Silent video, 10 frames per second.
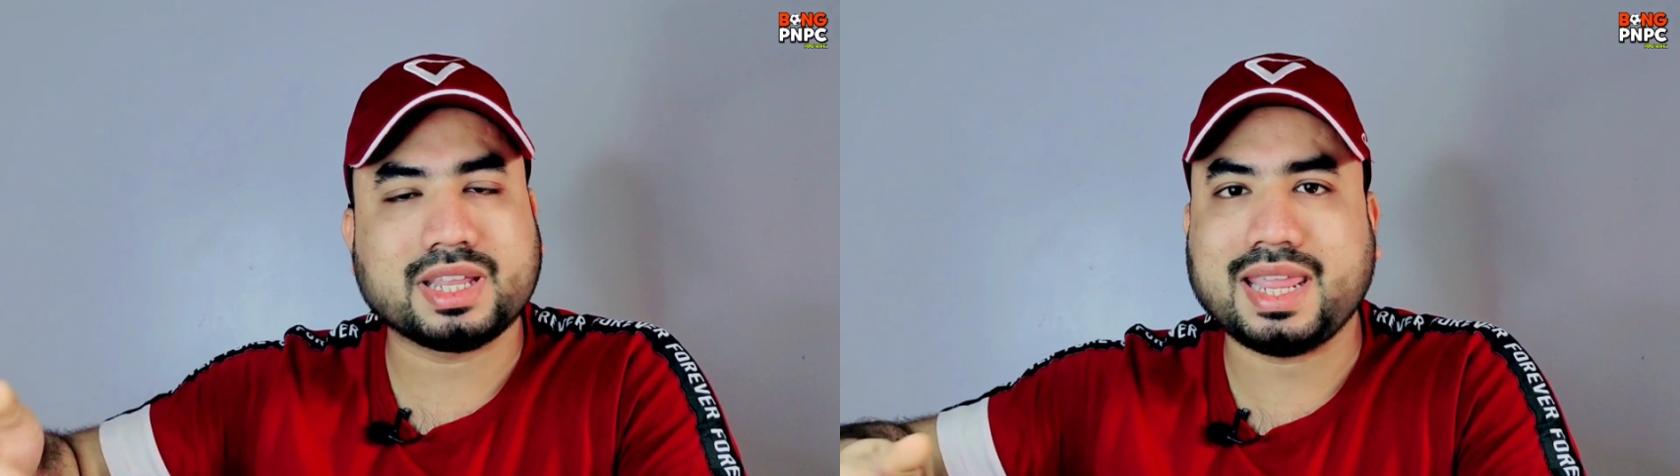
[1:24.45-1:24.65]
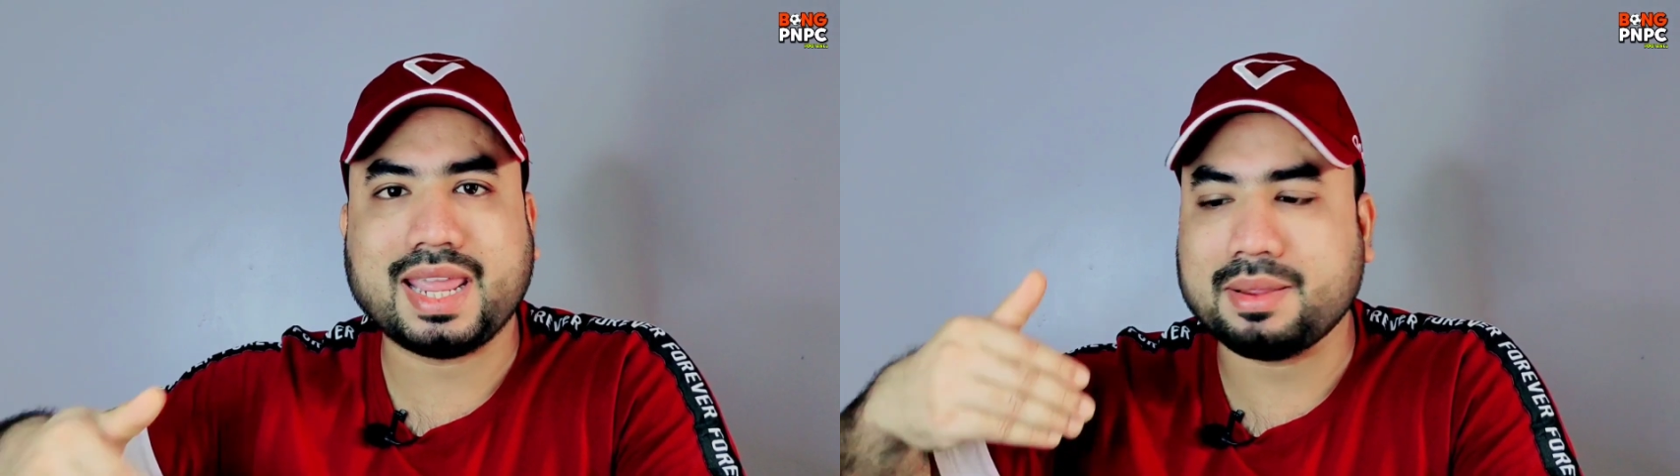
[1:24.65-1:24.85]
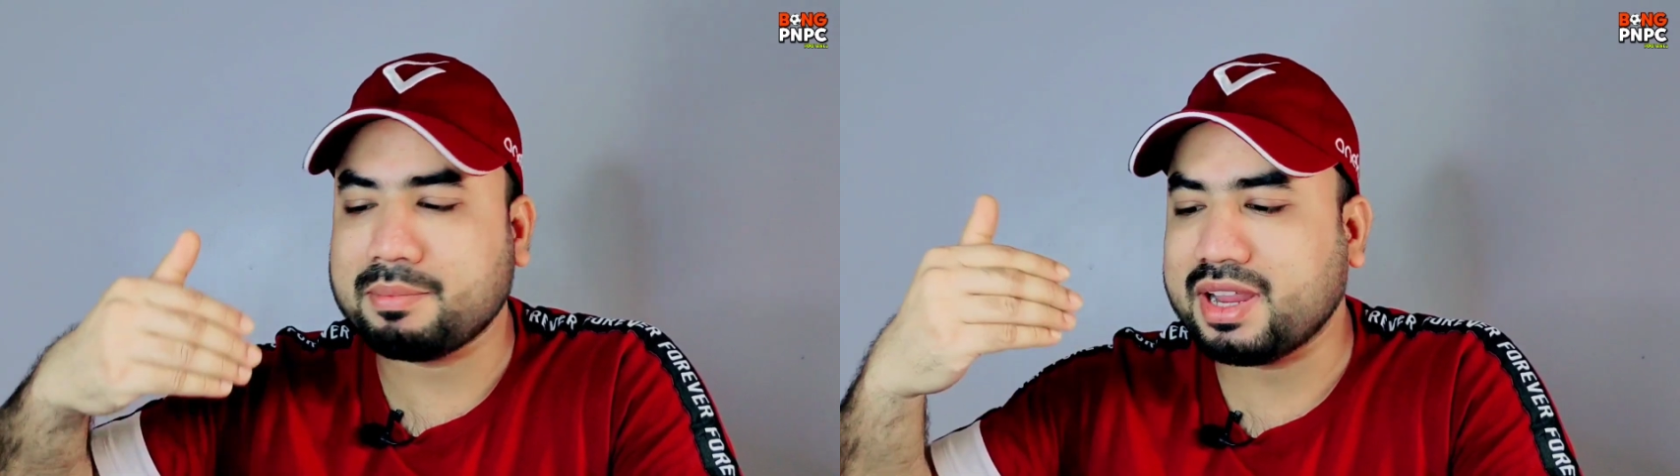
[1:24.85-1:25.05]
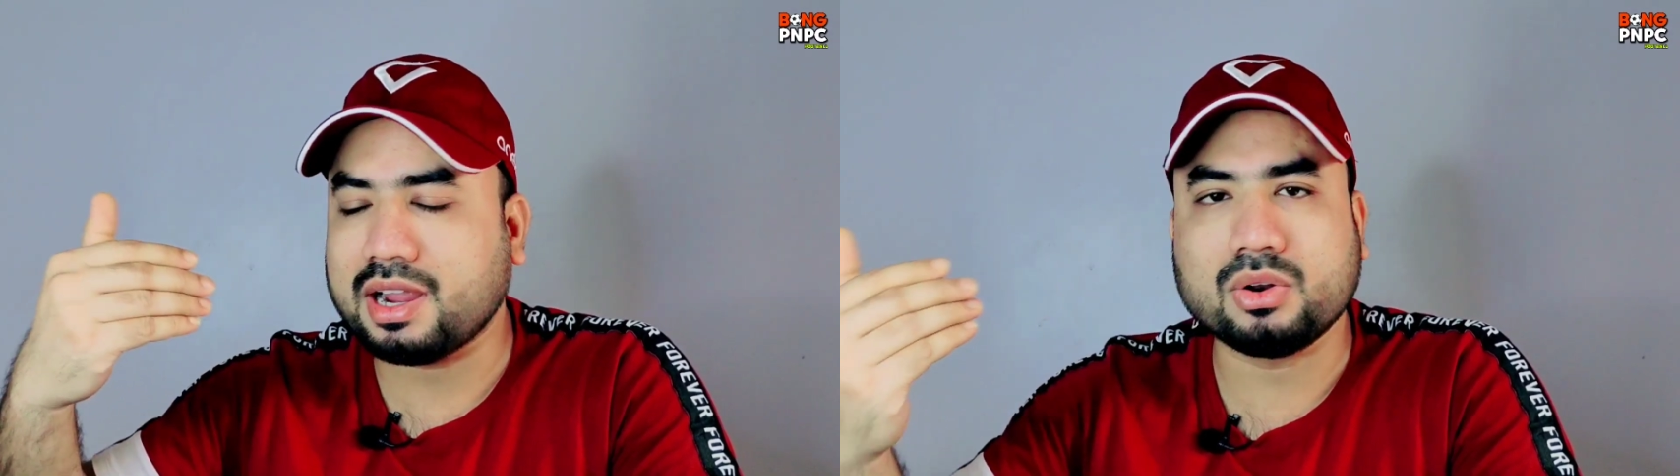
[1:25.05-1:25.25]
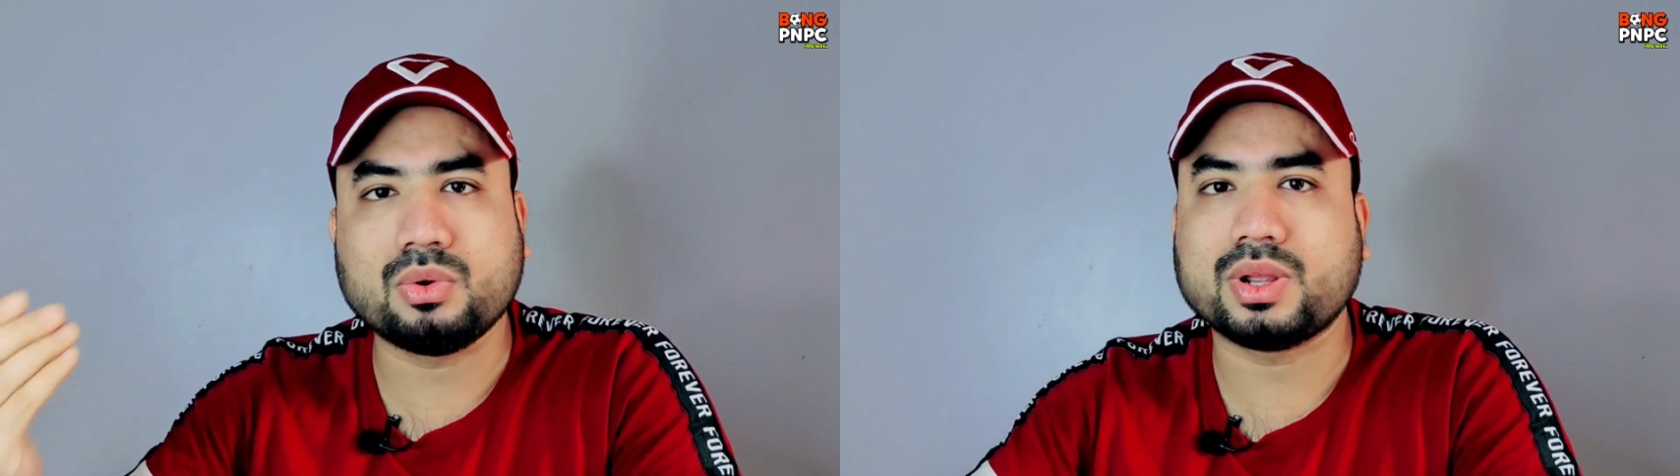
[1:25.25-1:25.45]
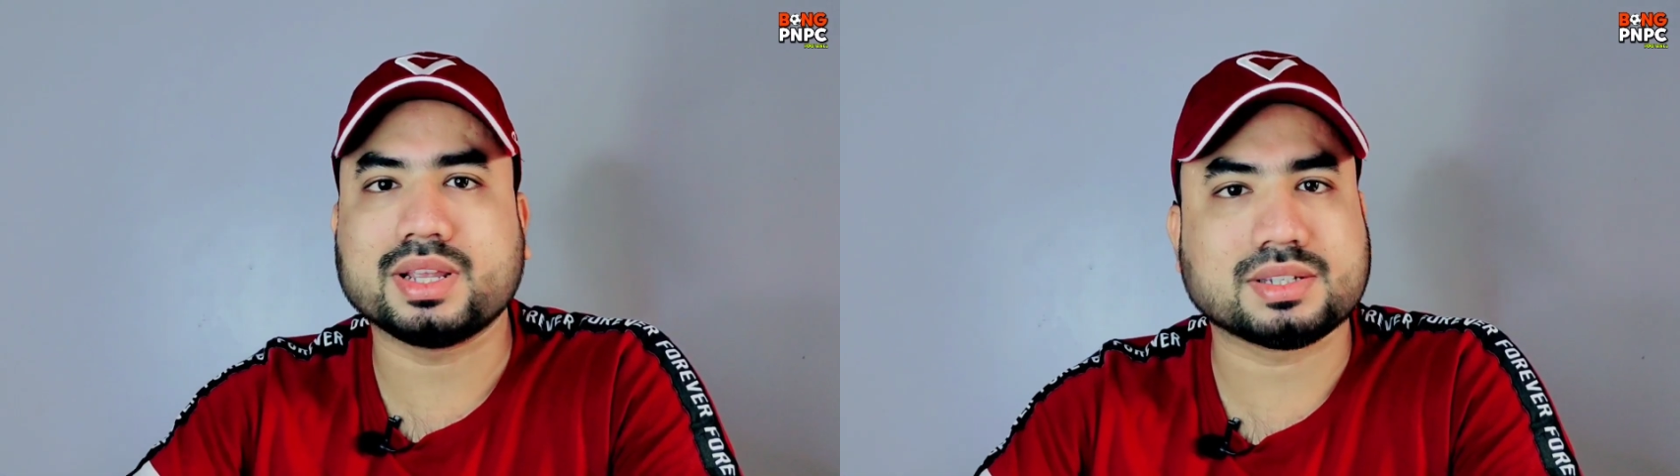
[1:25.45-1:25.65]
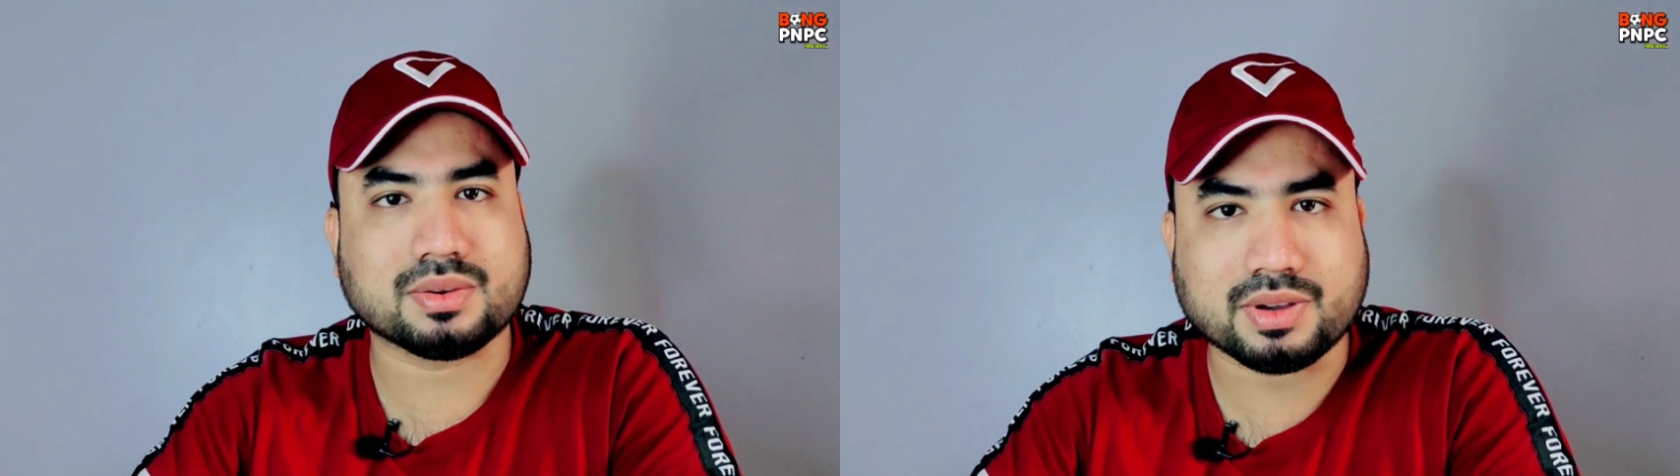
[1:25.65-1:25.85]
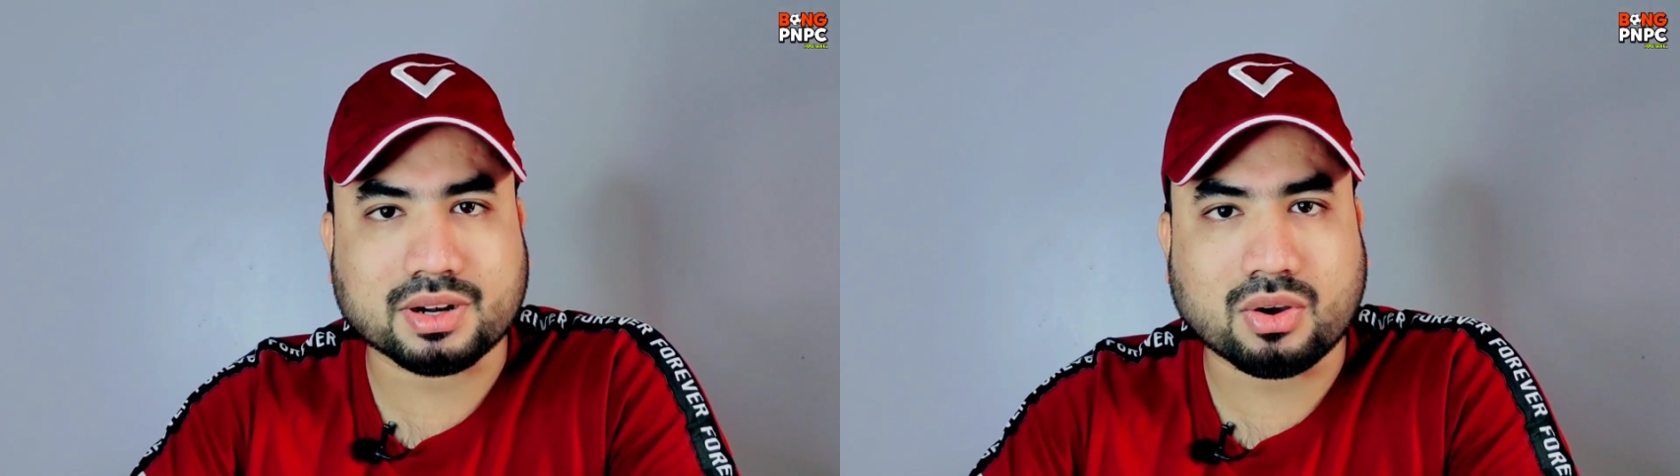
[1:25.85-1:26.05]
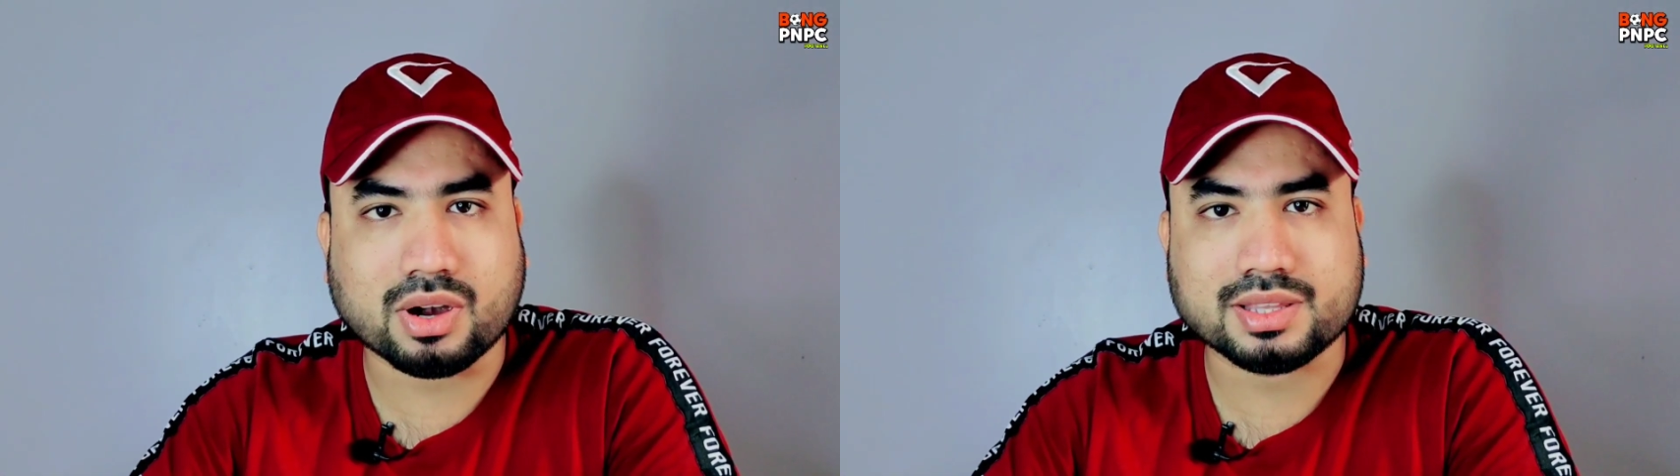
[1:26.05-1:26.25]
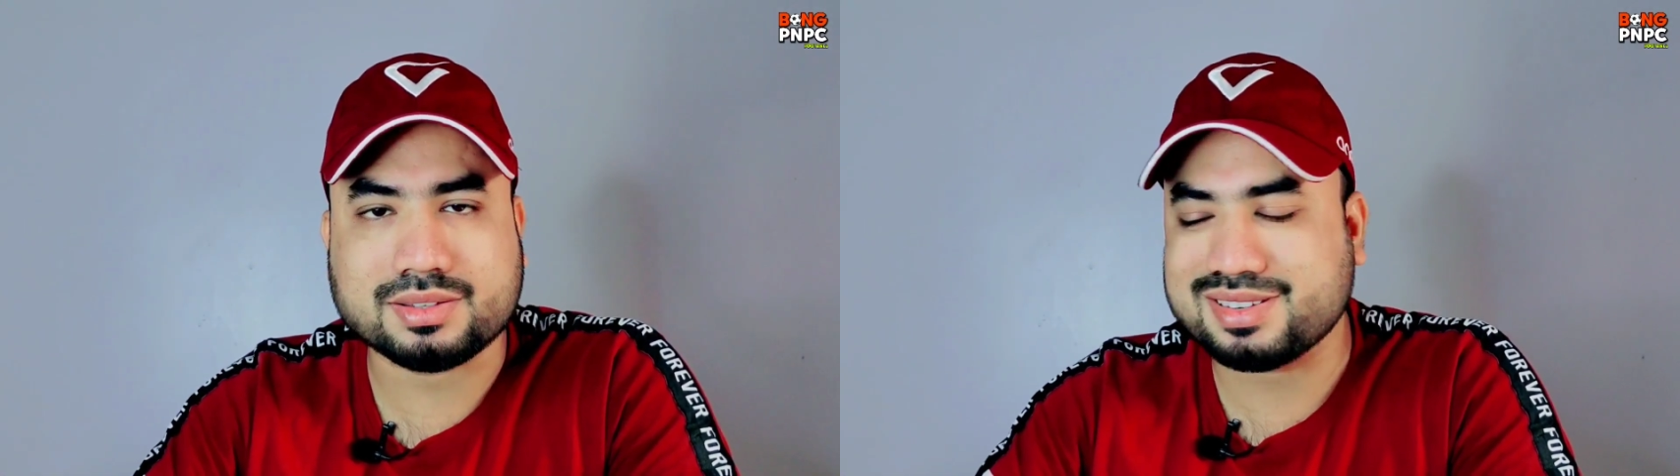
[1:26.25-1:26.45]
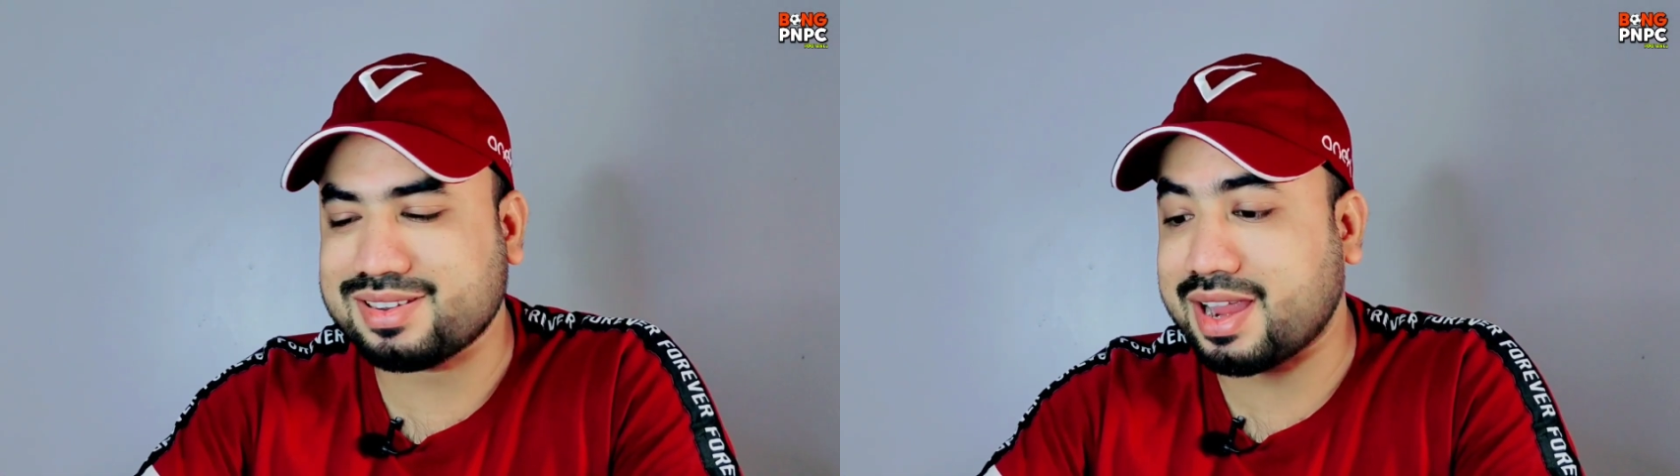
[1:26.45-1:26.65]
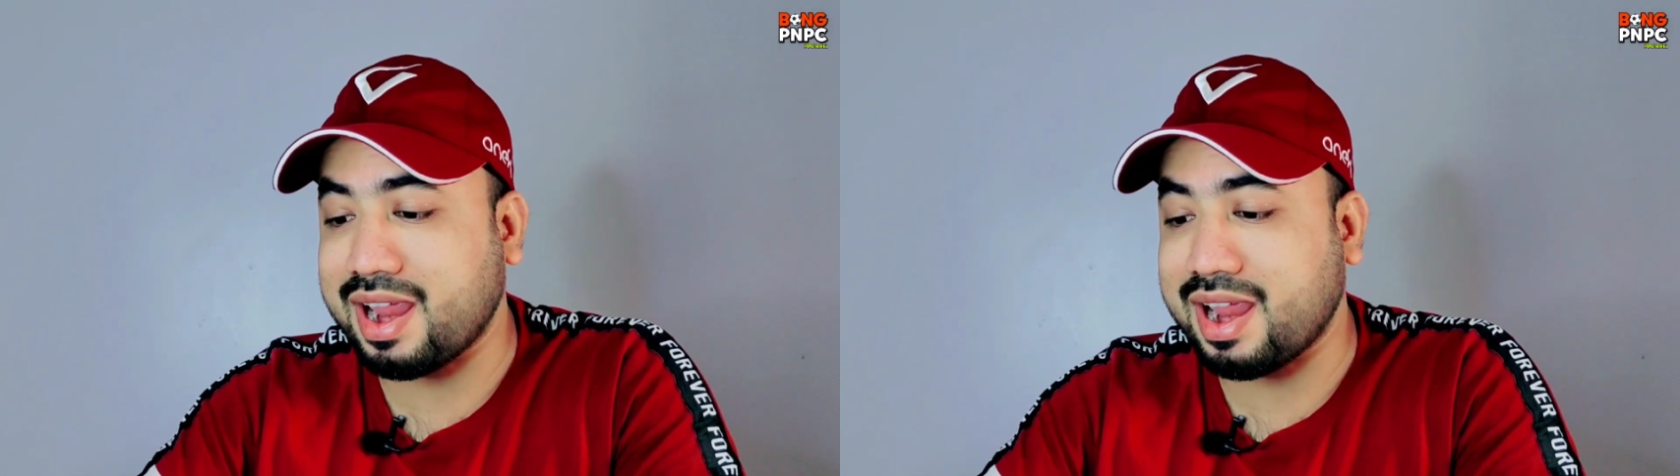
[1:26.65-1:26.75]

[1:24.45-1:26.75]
গিয়ে বেঙ্গালুরুকে সাফার করাচ্ছে